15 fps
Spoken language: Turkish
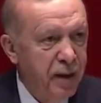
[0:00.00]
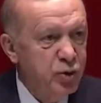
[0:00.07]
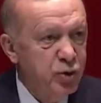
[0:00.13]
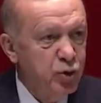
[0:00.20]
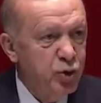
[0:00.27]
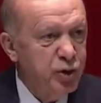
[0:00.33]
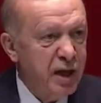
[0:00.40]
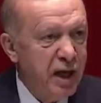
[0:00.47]

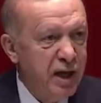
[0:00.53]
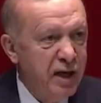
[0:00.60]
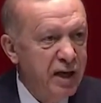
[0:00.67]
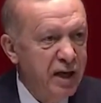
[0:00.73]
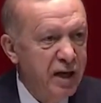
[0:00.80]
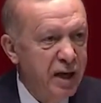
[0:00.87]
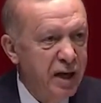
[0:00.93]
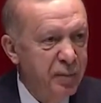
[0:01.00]
Biz yüzde
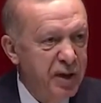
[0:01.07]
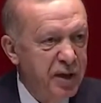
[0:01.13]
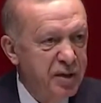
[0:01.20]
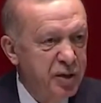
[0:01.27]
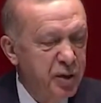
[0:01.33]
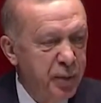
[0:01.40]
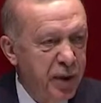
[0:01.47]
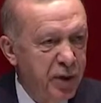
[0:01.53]
elli
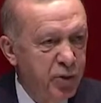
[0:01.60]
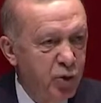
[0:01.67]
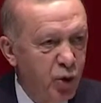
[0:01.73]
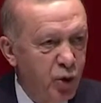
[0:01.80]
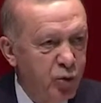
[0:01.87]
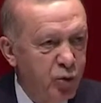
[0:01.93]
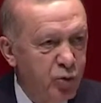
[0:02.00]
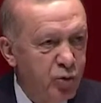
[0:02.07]
ile birinci
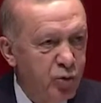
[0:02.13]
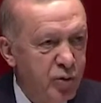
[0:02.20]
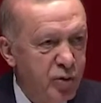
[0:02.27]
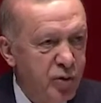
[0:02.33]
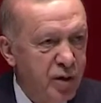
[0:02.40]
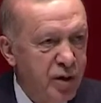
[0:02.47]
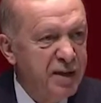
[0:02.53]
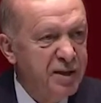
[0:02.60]
parti
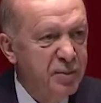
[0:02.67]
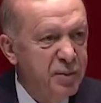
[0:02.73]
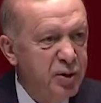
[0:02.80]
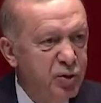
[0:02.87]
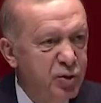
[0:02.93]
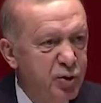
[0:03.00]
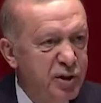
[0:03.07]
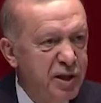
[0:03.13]
olduk.
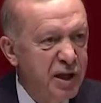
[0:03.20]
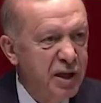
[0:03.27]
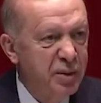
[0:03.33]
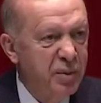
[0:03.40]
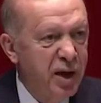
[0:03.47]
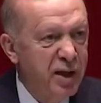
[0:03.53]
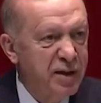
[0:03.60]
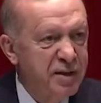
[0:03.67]
Milletimiz
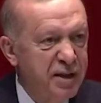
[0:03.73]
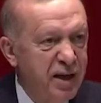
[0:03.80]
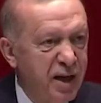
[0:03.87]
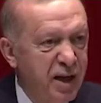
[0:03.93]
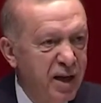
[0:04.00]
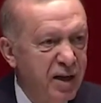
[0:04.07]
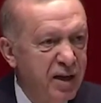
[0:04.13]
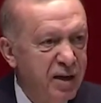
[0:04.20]
yüzde yirmi
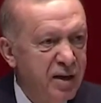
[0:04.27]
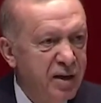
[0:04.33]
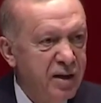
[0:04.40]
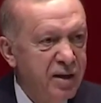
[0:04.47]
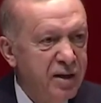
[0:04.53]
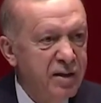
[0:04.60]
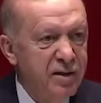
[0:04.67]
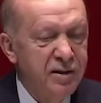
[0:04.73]
altı ile
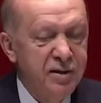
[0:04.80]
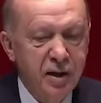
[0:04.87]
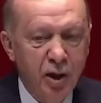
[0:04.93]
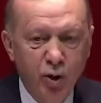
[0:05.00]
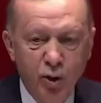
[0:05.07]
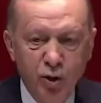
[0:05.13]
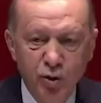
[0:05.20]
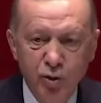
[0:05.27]

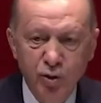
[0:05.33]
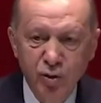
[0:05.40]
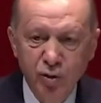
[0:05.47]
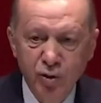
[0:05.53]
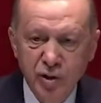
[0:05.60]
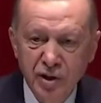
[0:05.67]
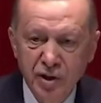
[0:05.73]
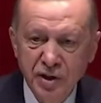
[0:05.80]

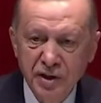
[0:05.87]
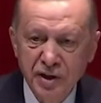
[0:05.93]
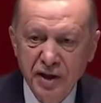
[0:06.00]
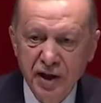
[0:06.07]
Kılıçdaroğlu'nu